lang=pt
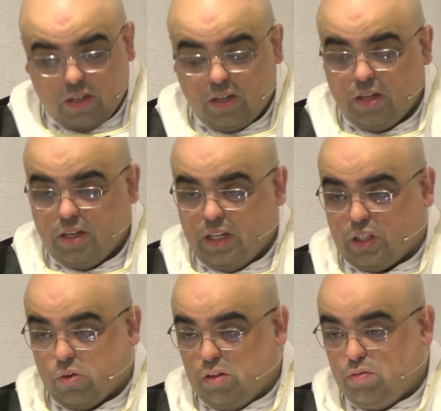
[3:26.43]
Então
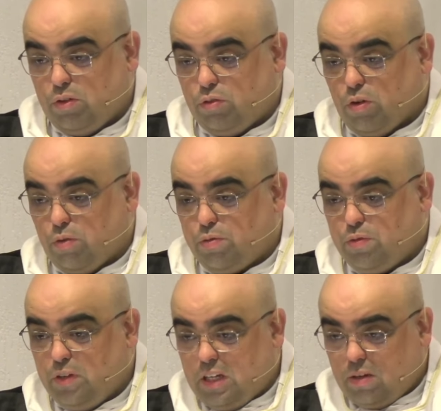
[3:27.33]
ele viu seu
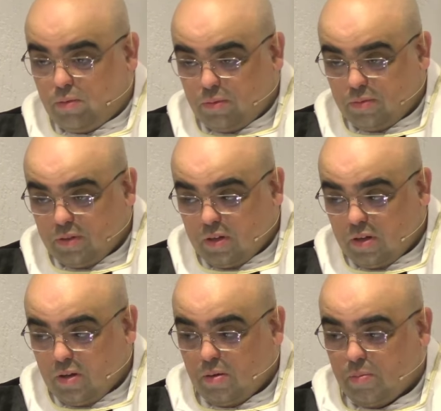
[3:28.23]
filho
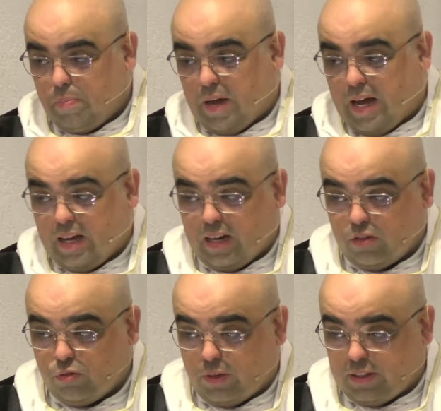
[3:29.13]
para a
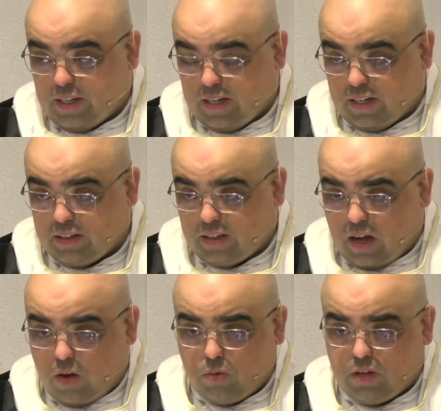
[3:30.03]
sua terra
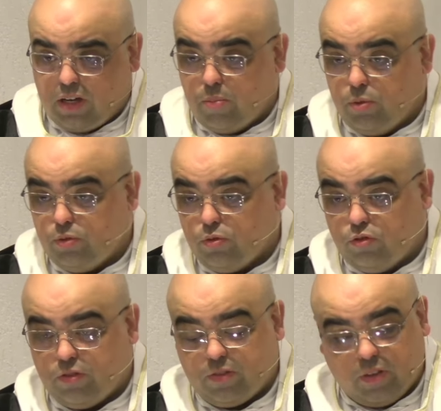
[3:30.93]
natal, que é muito
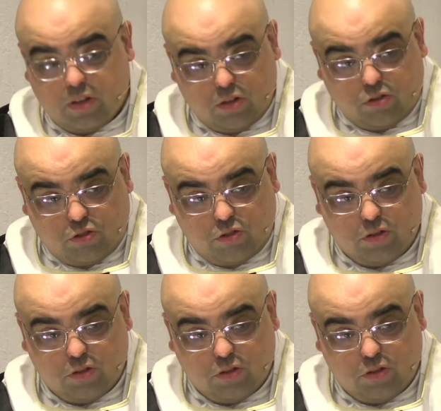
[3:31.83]
distante,